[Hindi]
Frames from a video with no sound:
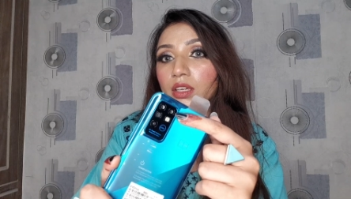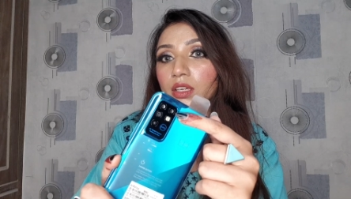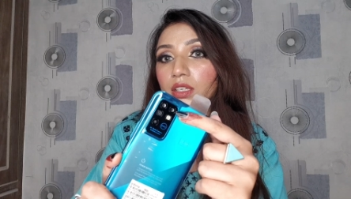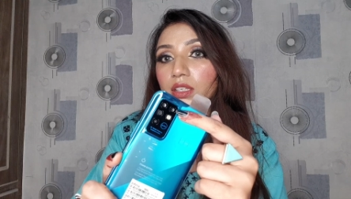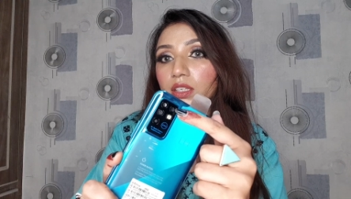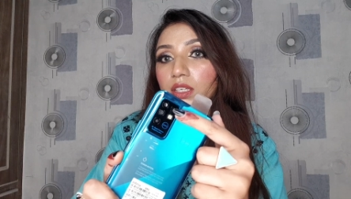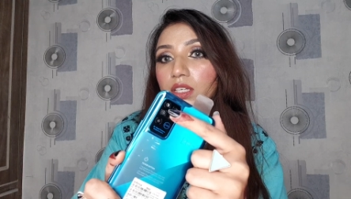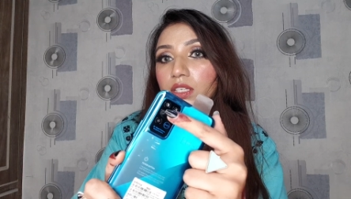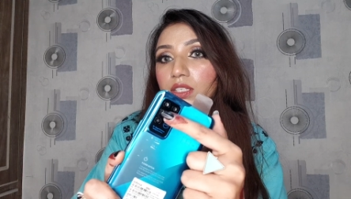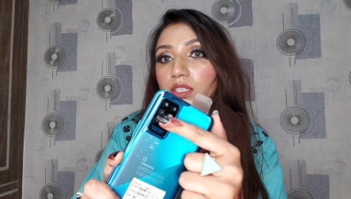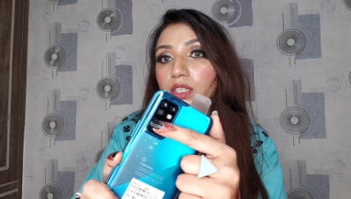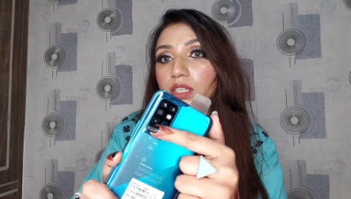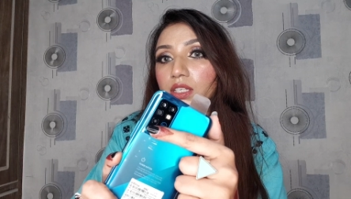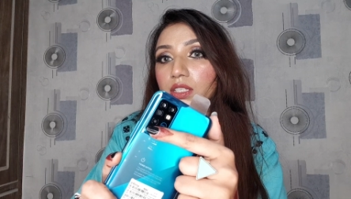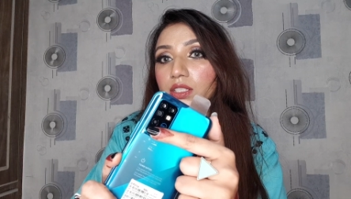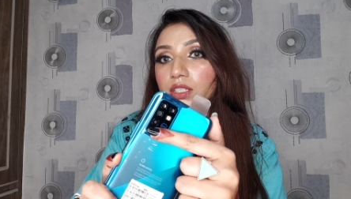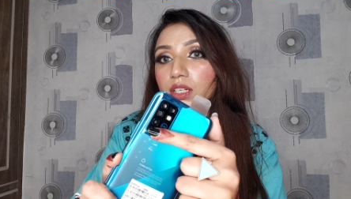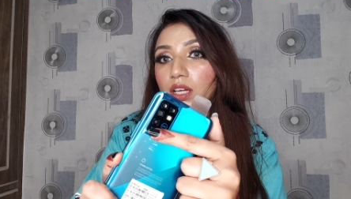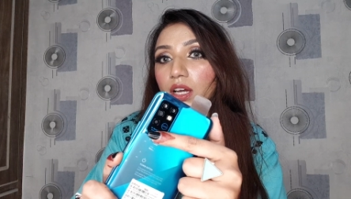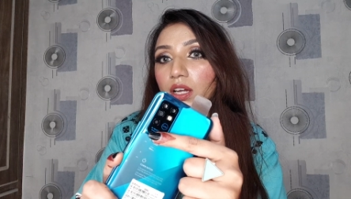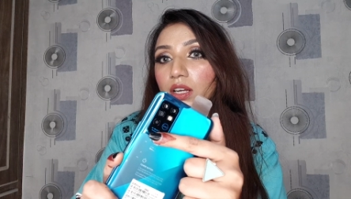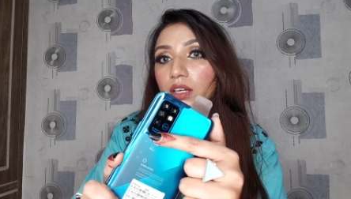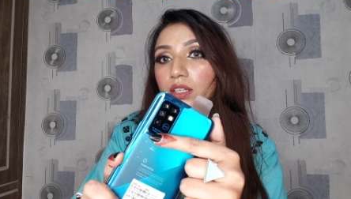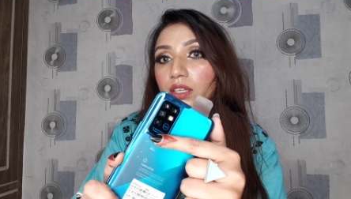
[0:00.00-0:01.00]
ये इसके
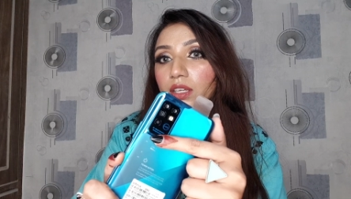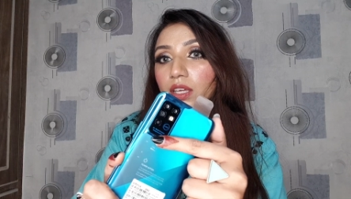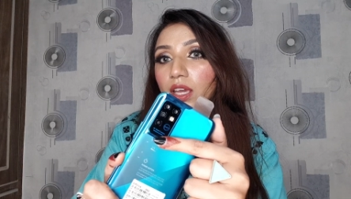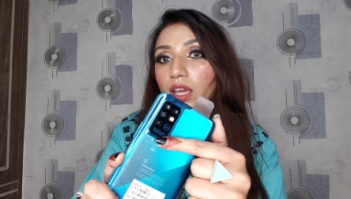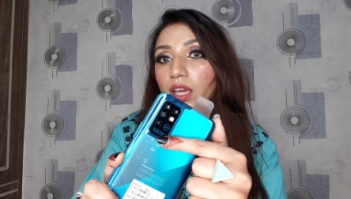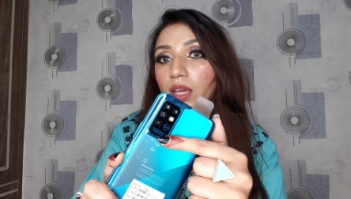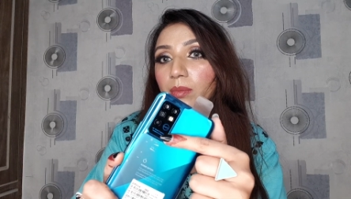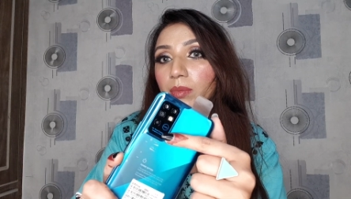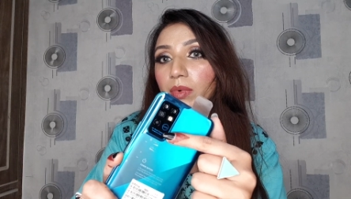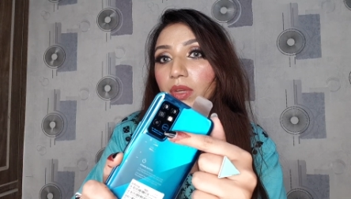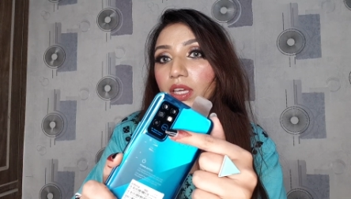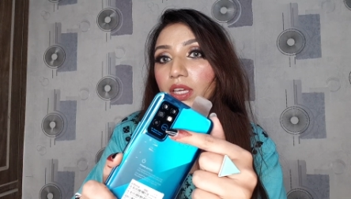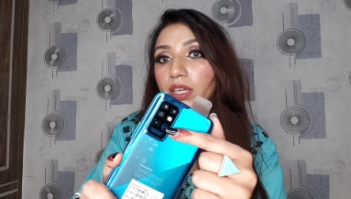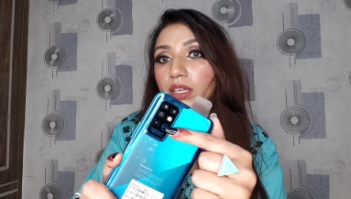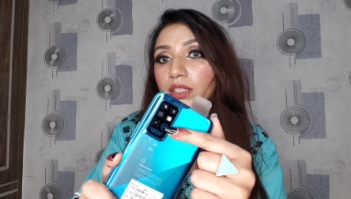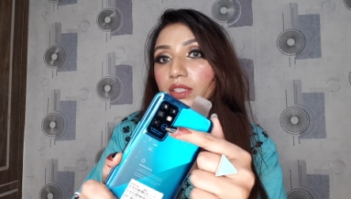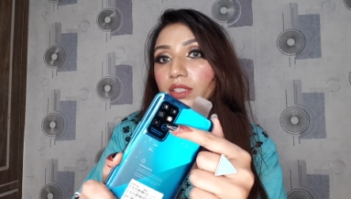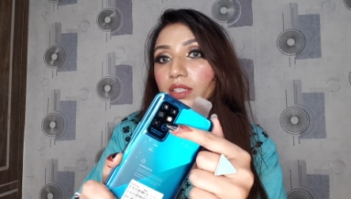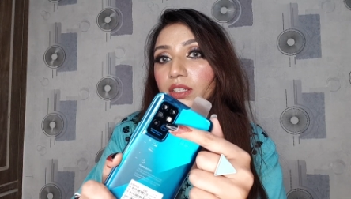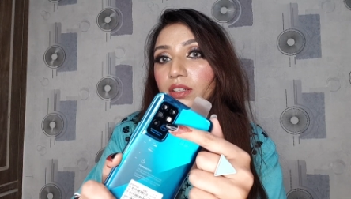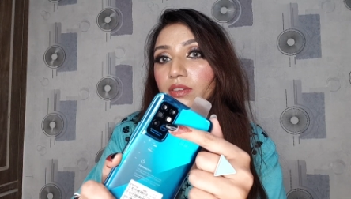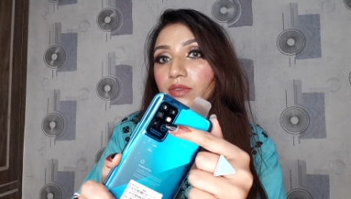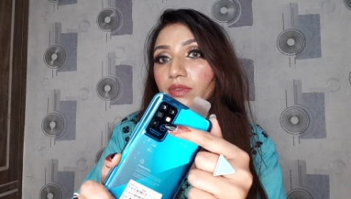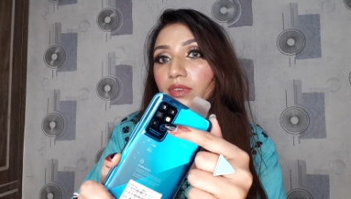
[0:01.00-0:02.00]
चार कैम हैं
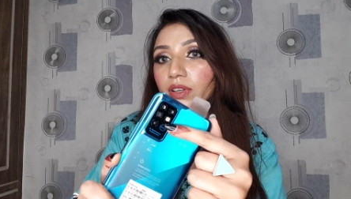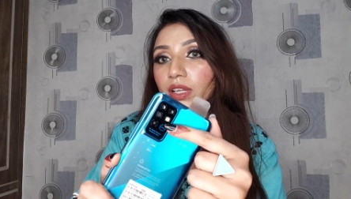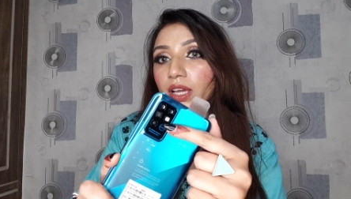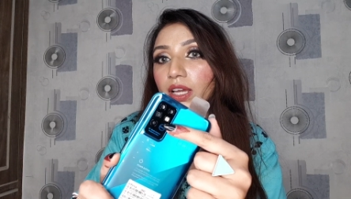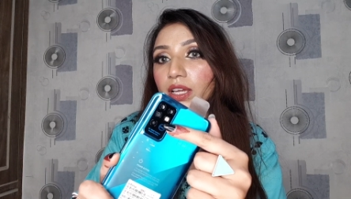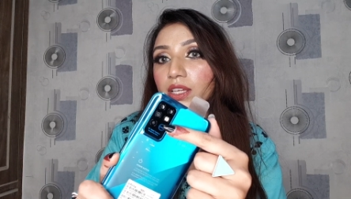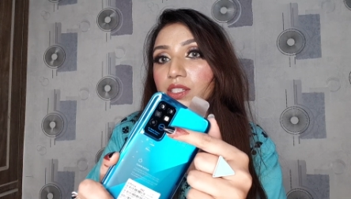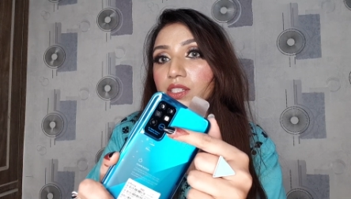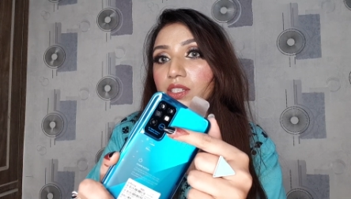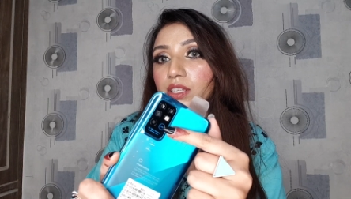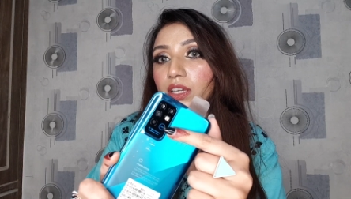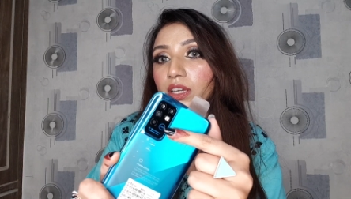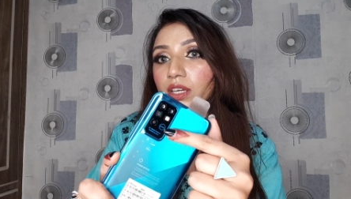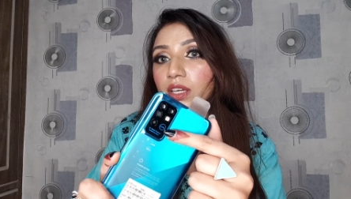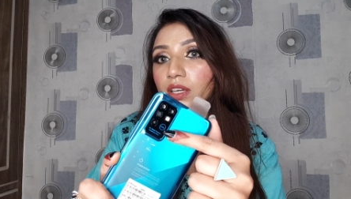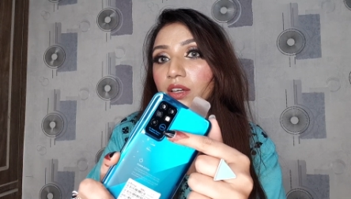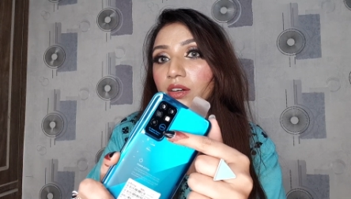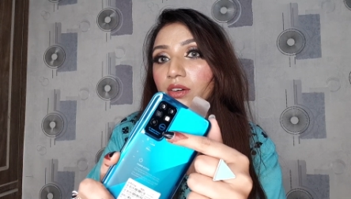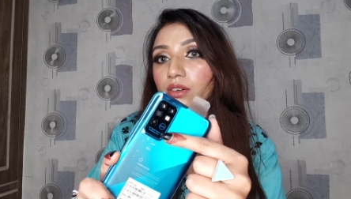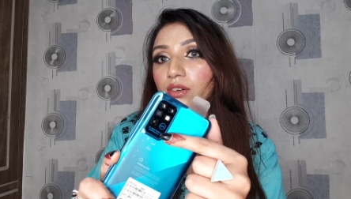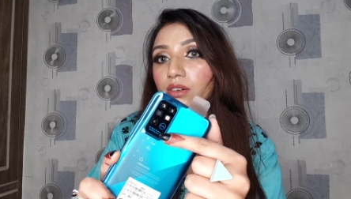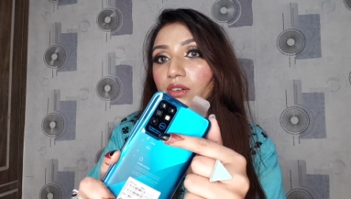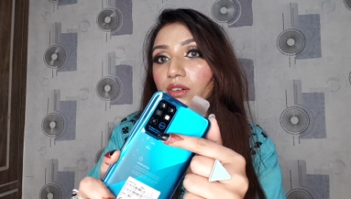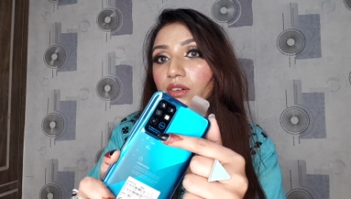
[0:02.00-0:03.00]
ये फ्लैश
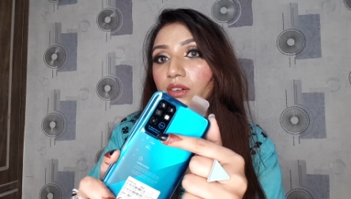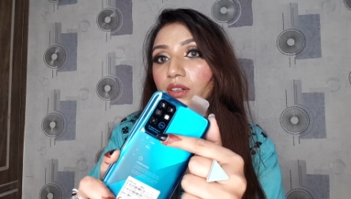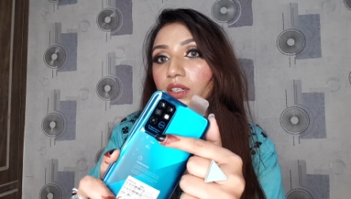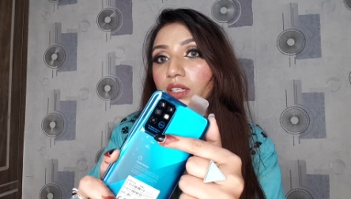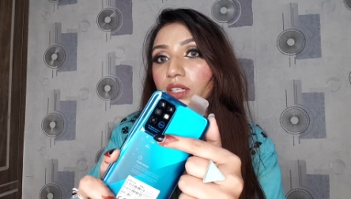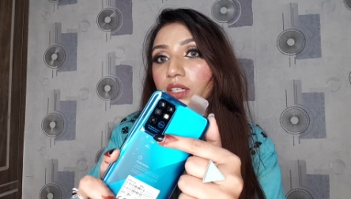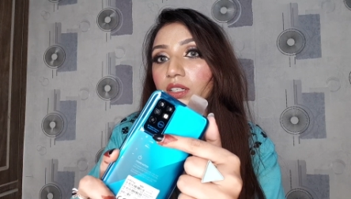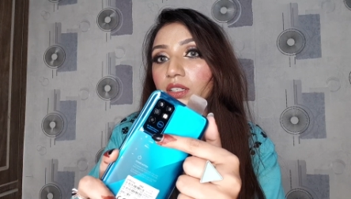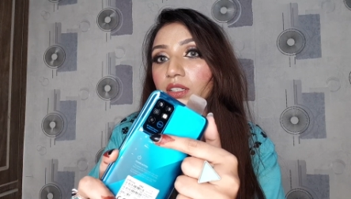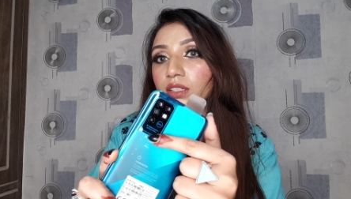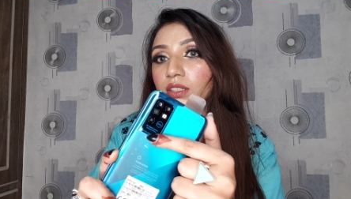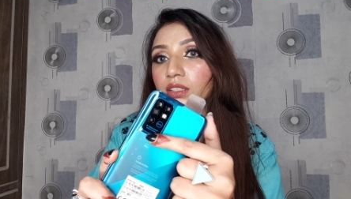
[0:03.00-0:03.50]
है और